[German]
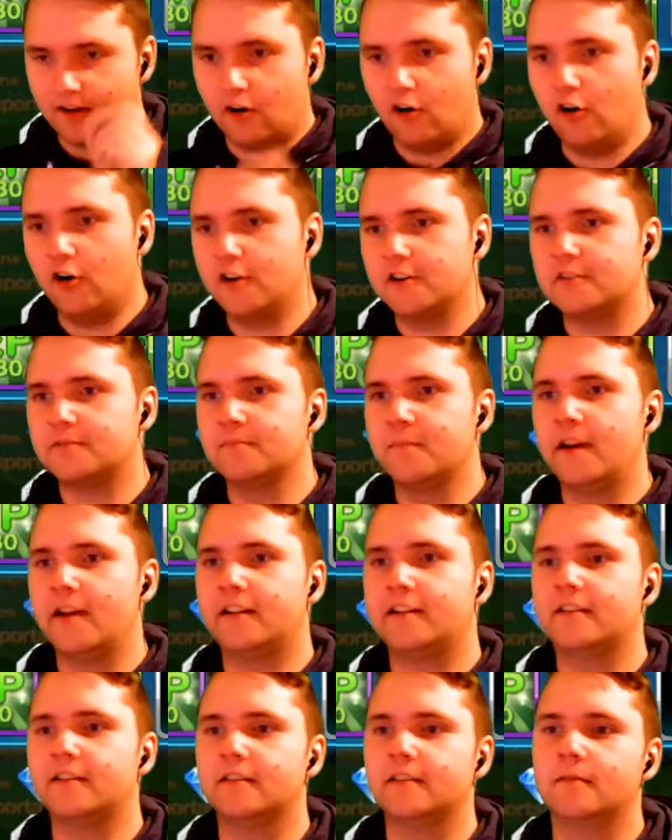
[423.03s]
Und
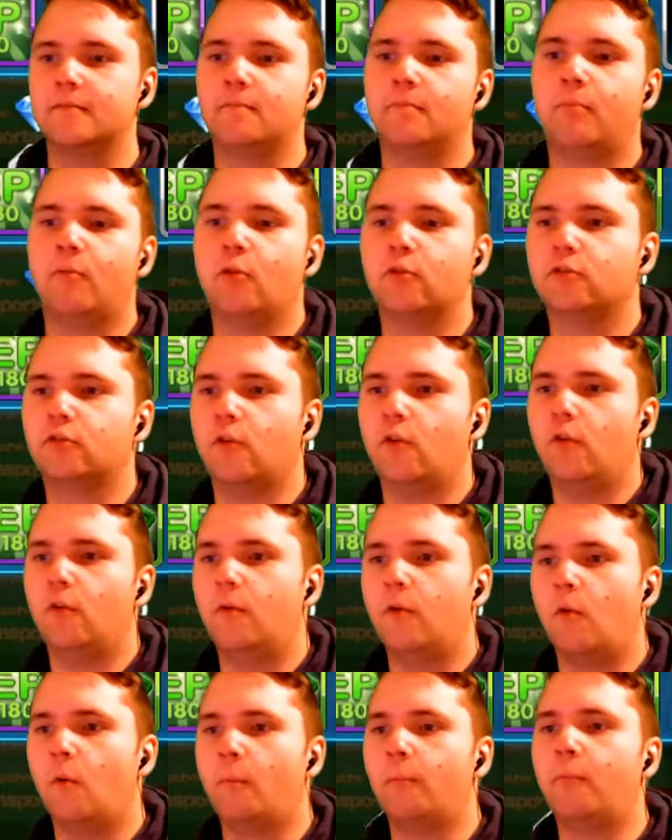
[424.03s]
mit Boot,
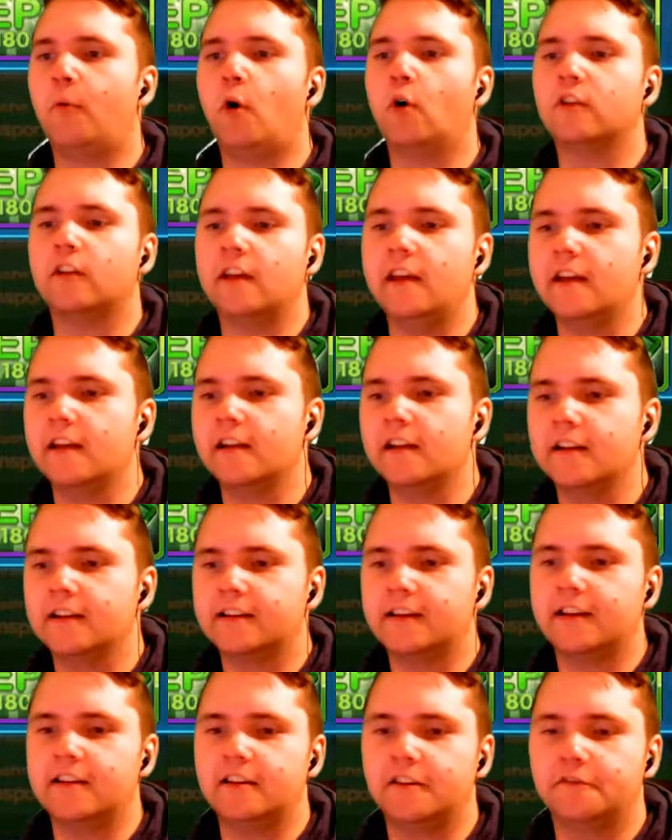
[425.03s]
Bootegel
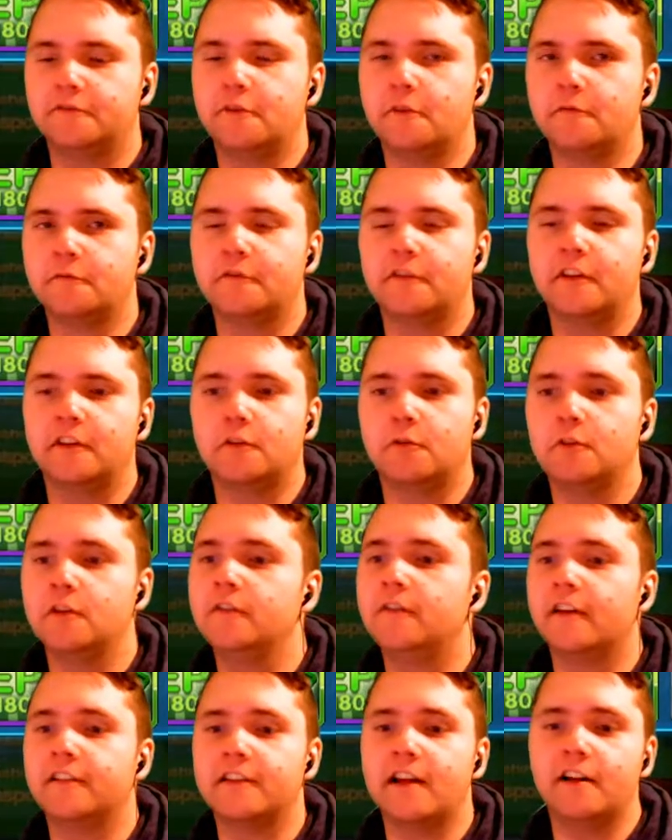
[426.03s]
kriegt ihr 50
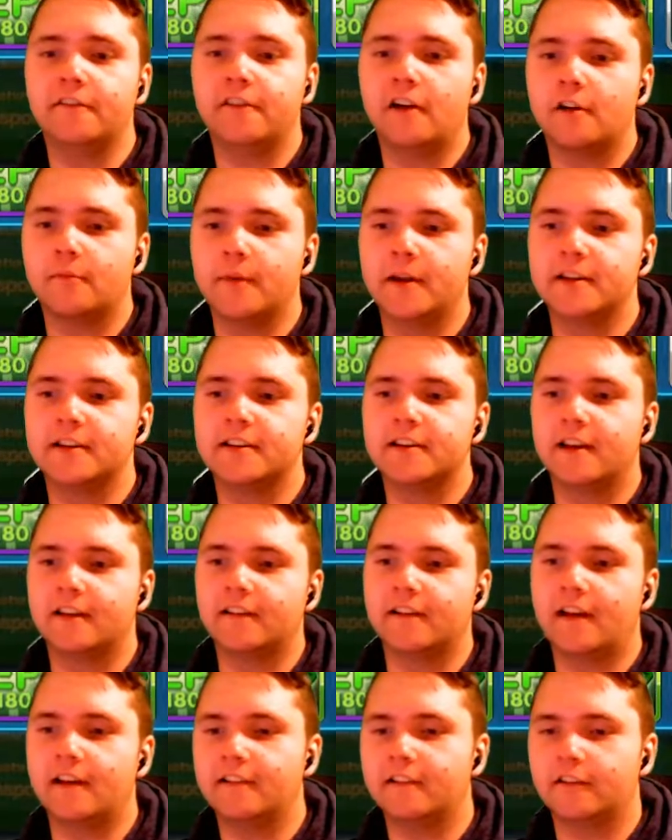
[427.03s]
Universalfragmente.
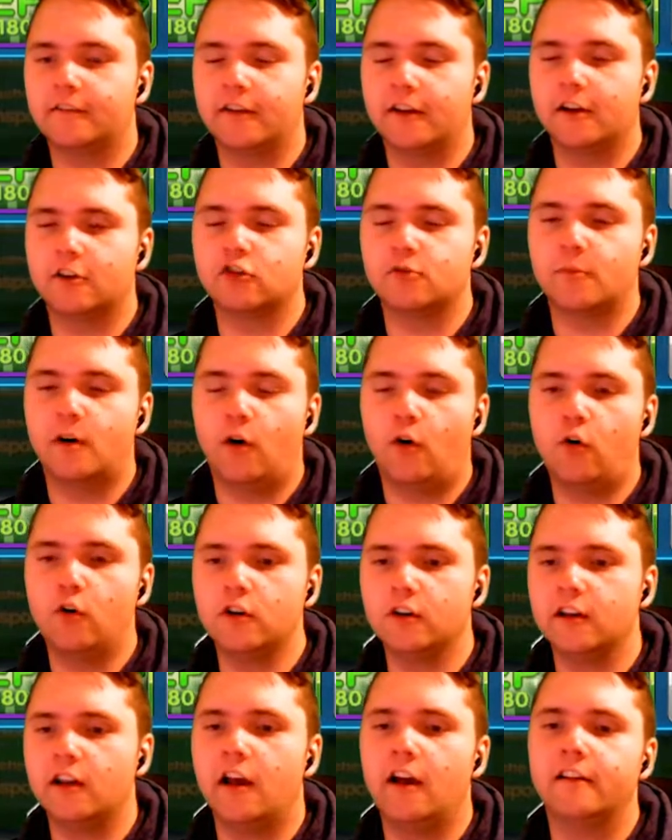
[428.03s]
Das heißt, das wären dann schon mal
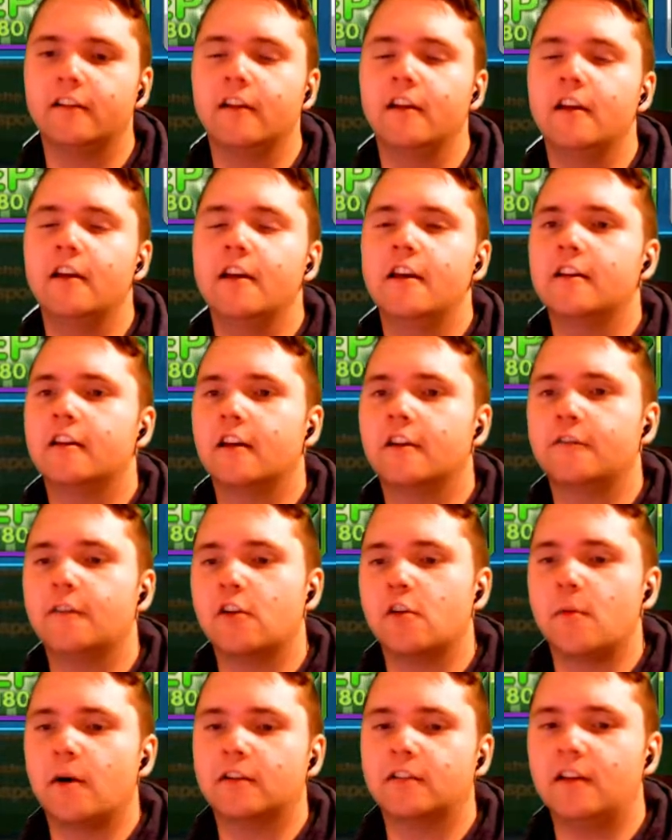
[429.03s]
100. Das wären
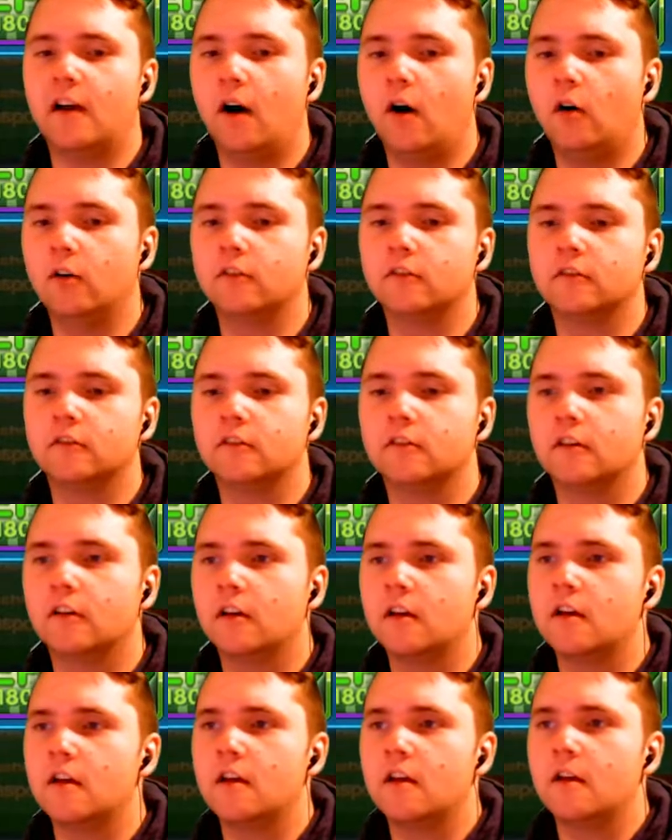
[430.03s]
nochmal 1000.
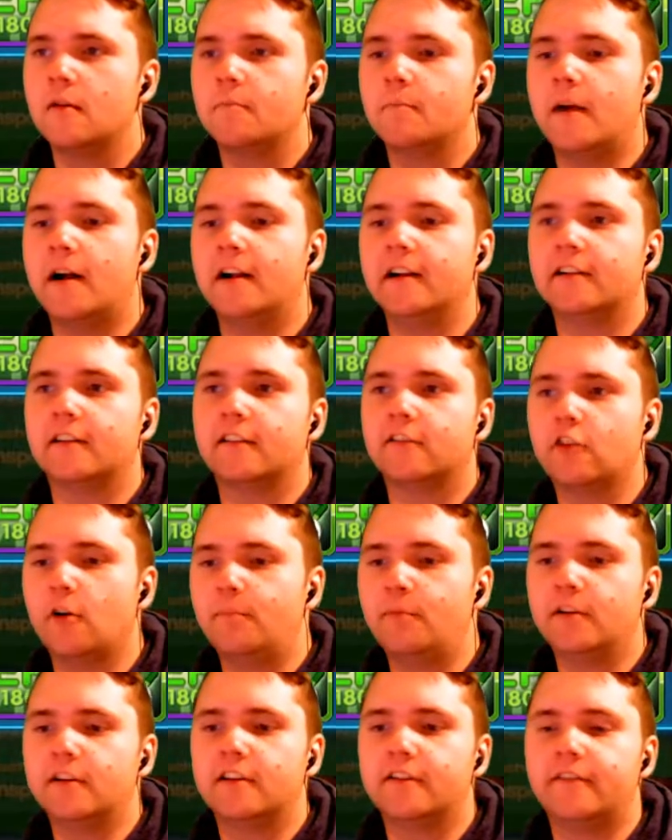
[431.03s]
Mal das
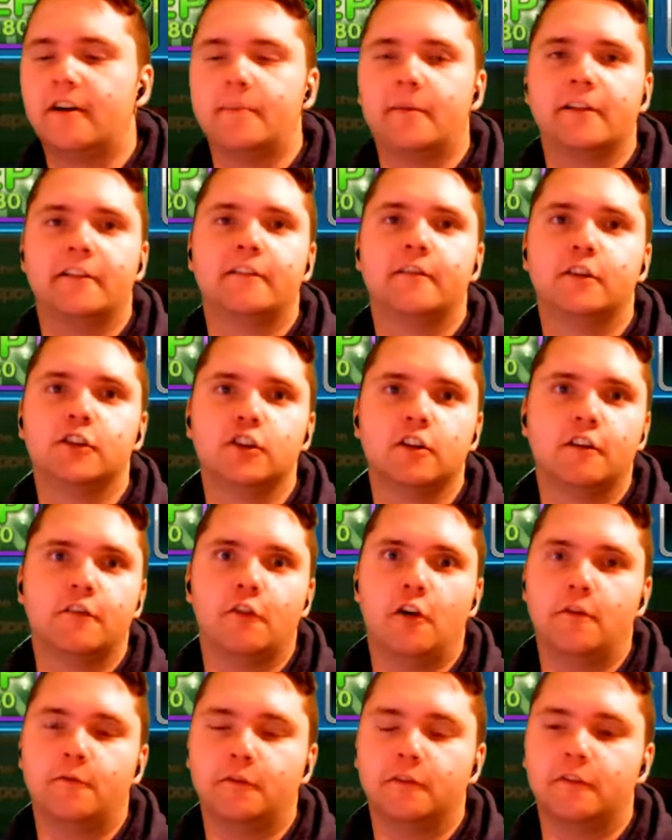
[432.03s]
Doppelte, weil man es zwischen
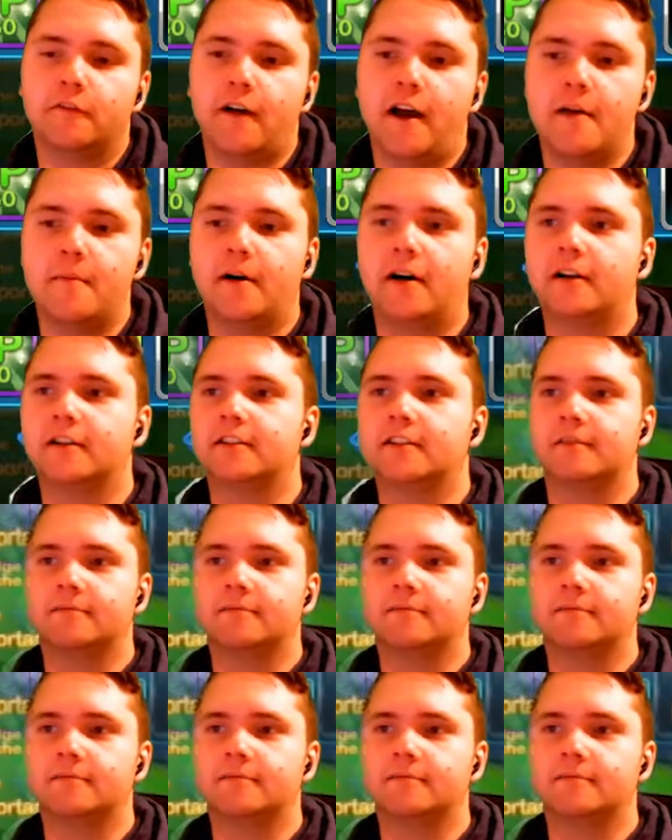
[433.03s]
12 und 2 macht.